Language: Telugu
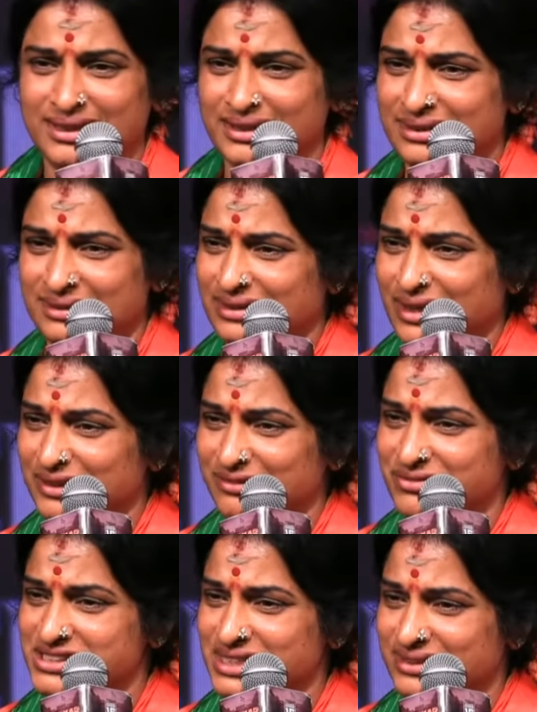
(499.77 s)
ఎంత
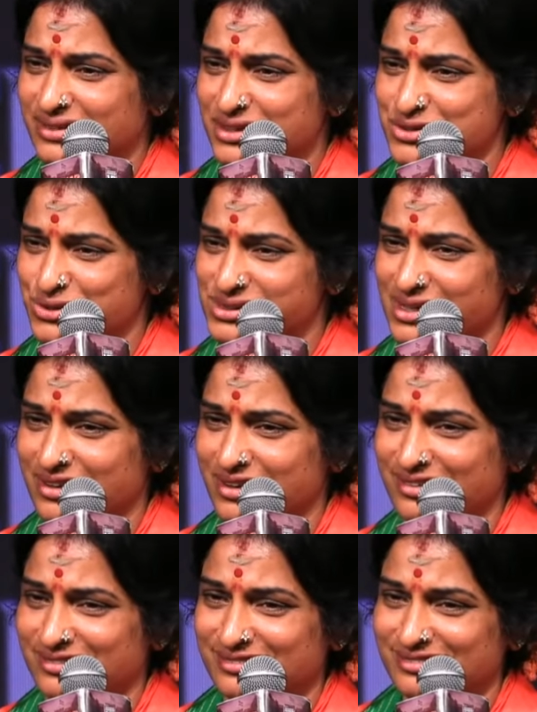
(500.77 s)
విచిత్రం
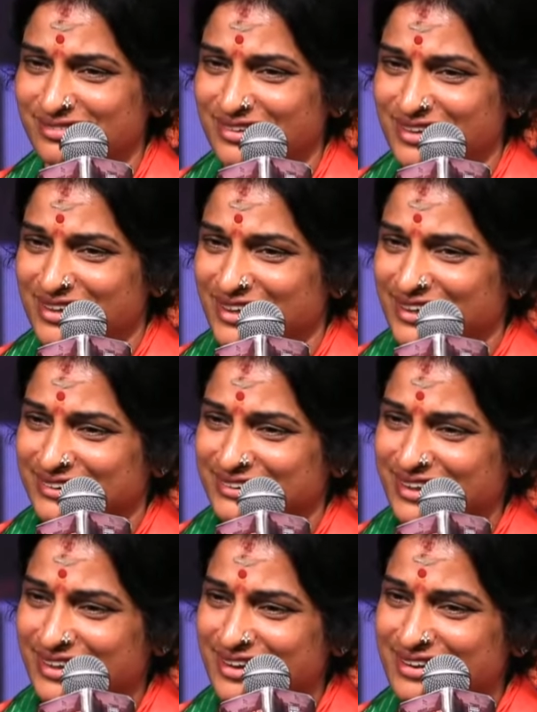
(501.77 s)
చూసారా
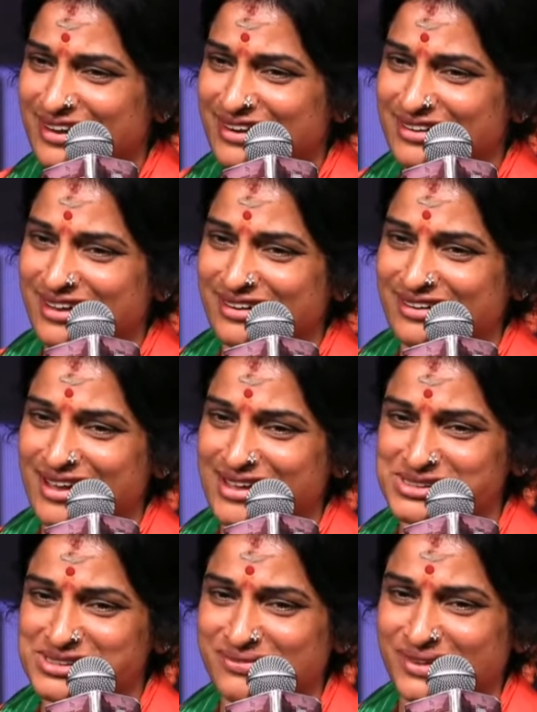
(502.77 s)
తెలంగాణ
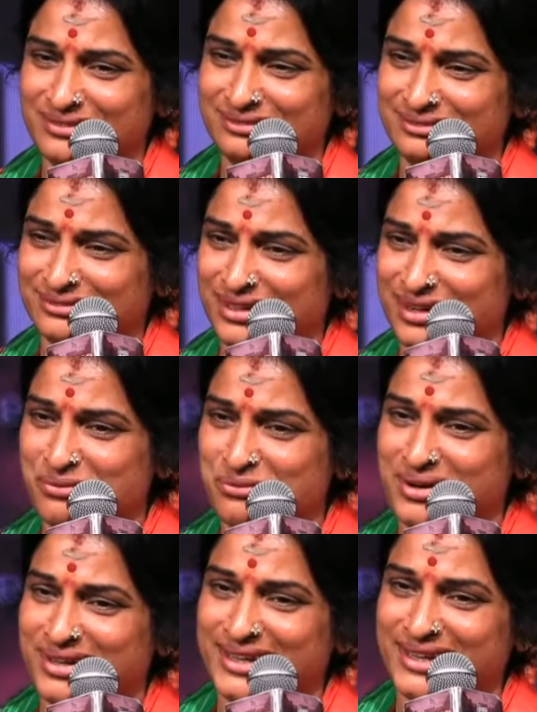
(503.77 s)
రాష్ట్రం అంతా
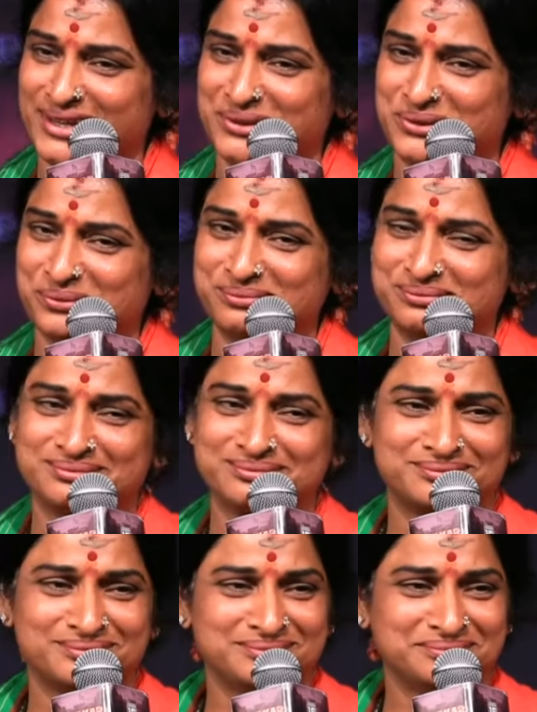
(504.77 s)
ఒక ఎత్తు
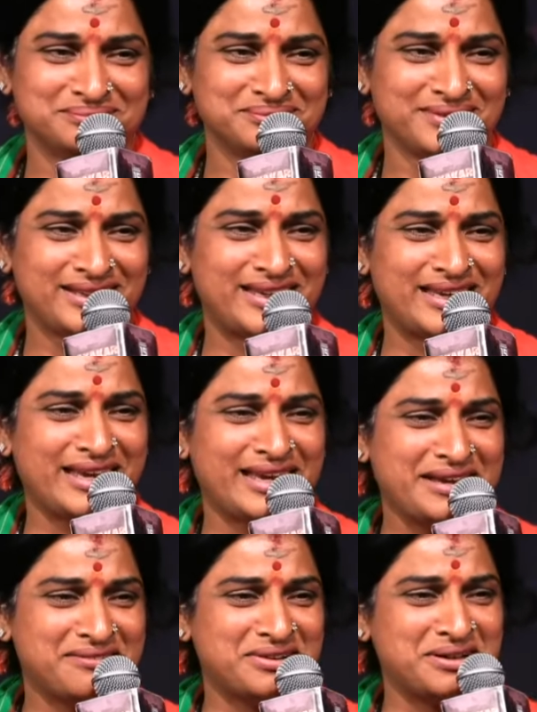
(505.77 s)

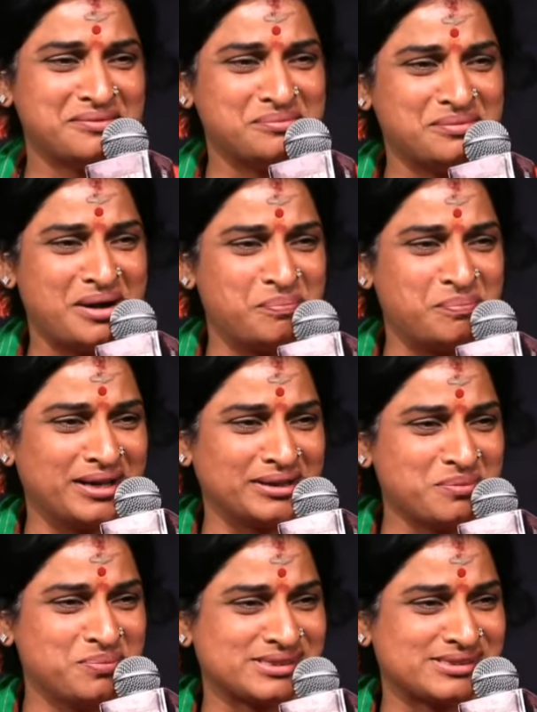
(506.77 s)
కేవలం మా
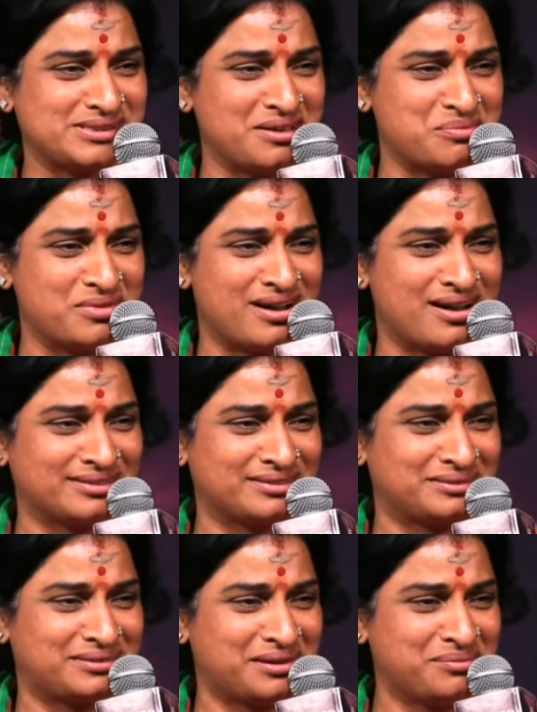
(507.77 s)
పాత బస్తీ
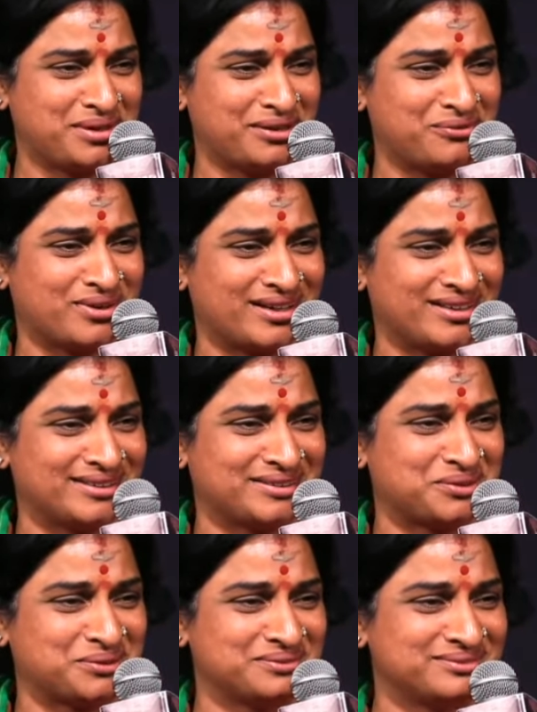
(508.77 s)
మాత్రమే ఒక
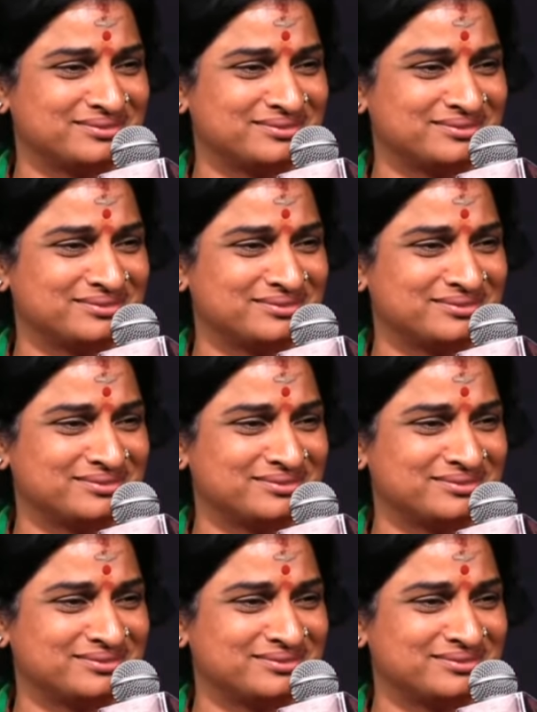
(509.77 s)
ఎత్తు